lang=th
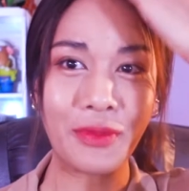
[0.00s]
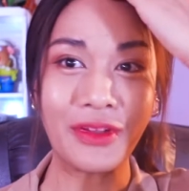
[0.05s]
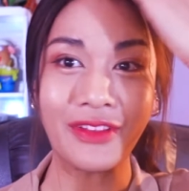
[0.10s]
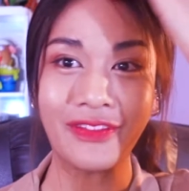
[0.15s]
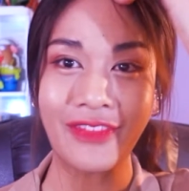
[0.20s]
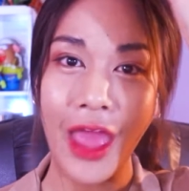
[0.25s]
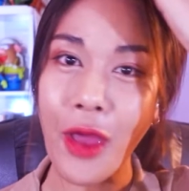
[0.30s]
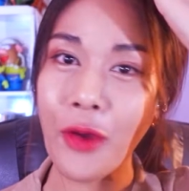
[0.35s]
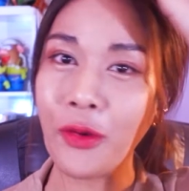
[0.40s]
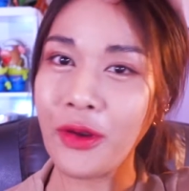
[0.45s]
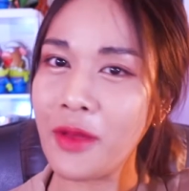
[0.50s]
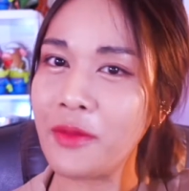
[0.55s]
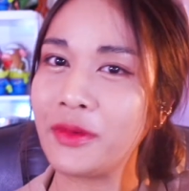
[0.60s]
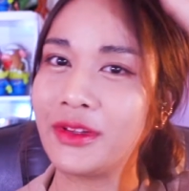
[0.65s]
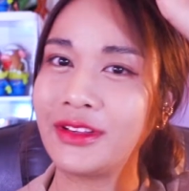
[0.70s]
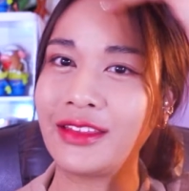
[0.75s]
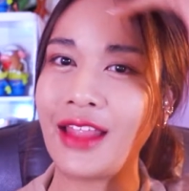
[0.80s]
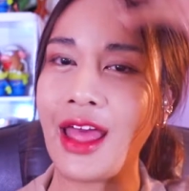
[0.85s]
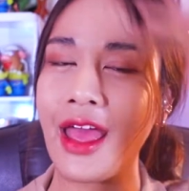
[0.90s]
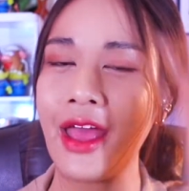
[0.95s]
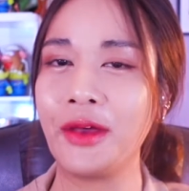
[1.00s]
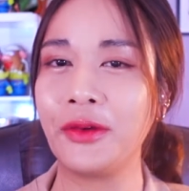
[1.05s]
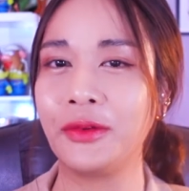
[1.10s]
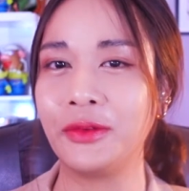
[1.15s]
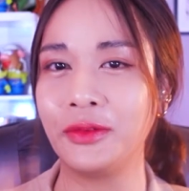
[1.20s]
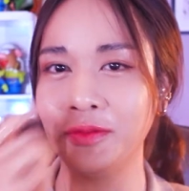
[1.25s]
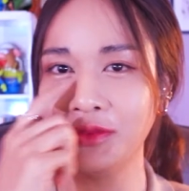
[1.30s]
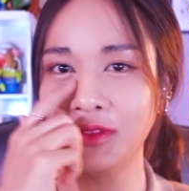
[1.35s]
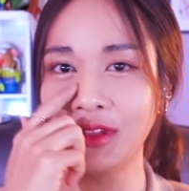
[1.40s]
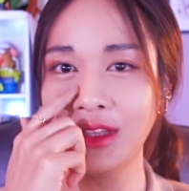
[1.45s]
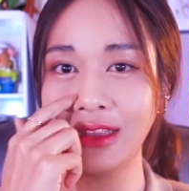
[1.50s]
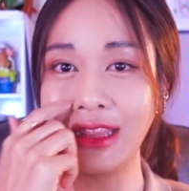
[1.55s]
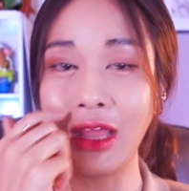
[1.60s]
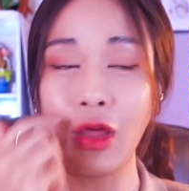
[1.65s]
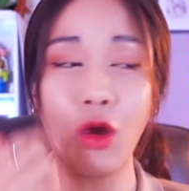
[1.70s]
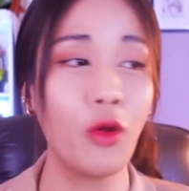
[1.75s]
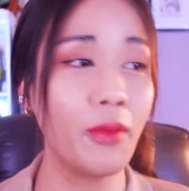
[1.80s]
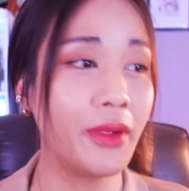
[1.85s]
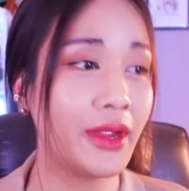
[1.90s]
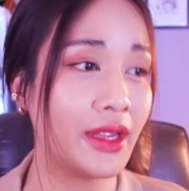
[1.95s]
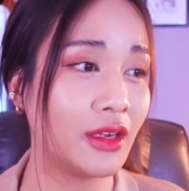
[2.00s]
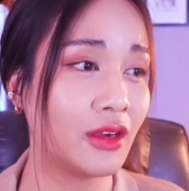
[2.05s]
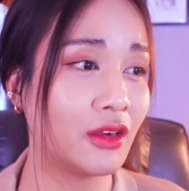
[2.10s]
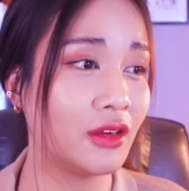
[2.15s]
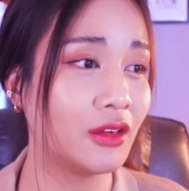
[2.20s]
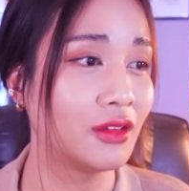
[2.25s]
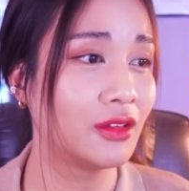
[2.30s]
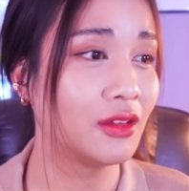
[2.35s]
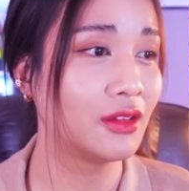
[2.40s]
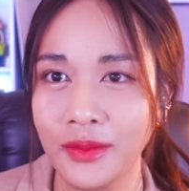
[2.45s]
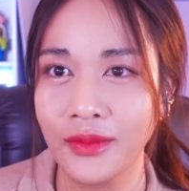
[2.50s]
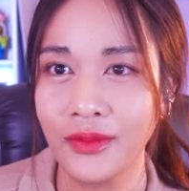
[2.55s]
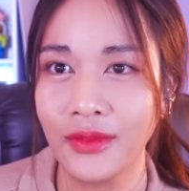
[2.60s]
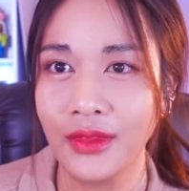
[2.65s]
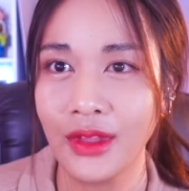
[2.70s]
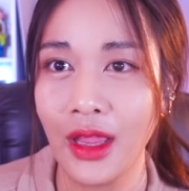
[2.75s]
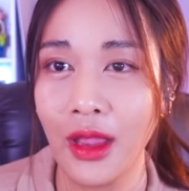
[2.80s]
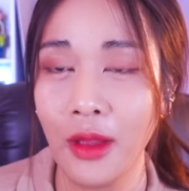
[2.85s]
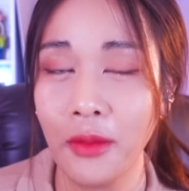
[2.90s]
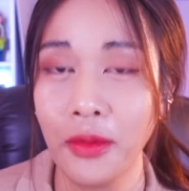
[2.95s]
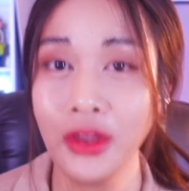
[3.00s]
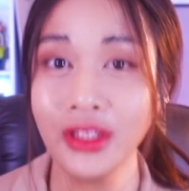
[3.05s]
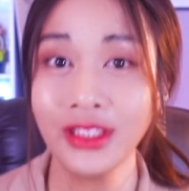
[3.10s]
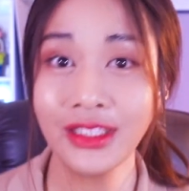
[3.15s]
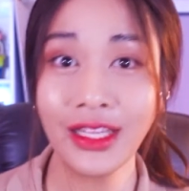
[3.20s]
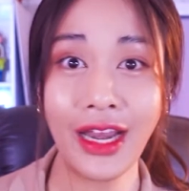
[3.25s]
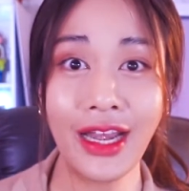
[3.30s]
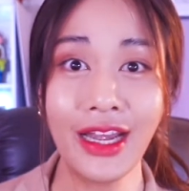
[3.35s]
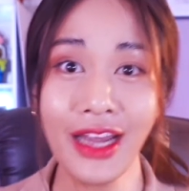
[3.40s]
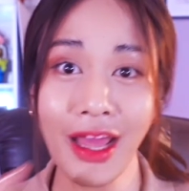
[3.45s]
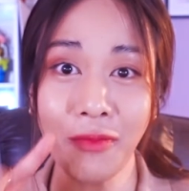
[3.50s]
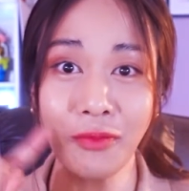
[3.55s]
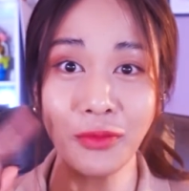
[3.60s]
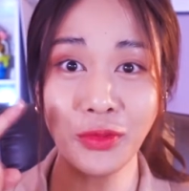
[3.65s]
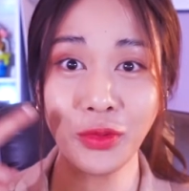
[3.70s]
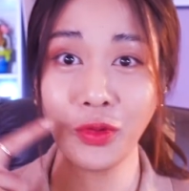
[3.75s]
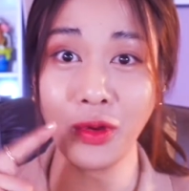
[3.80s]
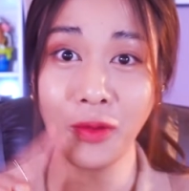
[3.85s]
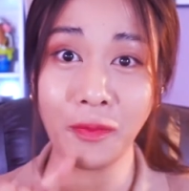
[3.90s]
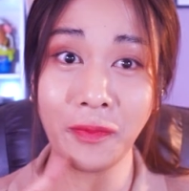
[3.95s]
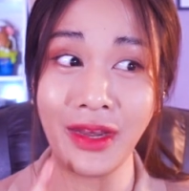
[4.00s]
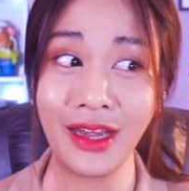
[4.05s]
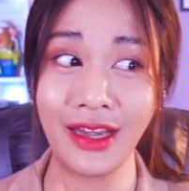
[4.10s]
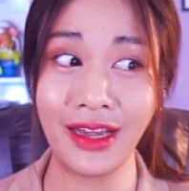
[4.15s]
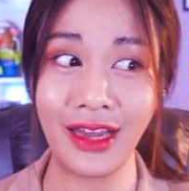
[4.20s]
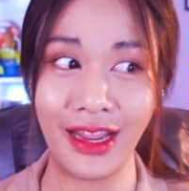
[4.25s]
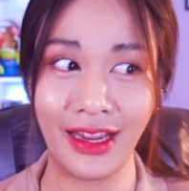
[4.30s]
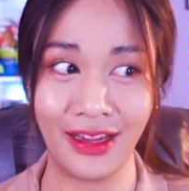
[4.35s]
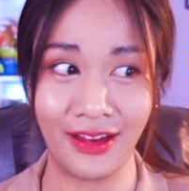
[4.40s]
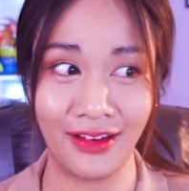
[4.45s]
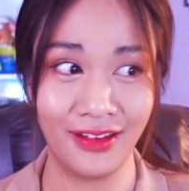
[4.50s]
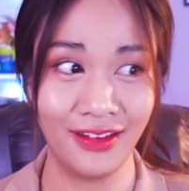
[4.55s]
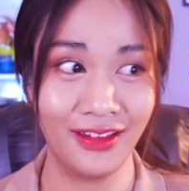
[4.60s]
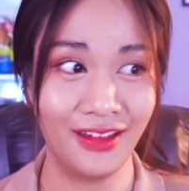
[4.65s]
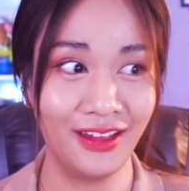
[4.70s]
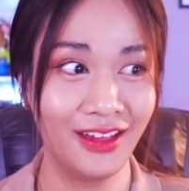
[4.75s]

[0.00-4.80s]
เหมือนแต้วหน้าเหมือนแต้วแต้วห้องเพลงเหรอเพราะฉันทำตัวเป็นเด็กเหรอ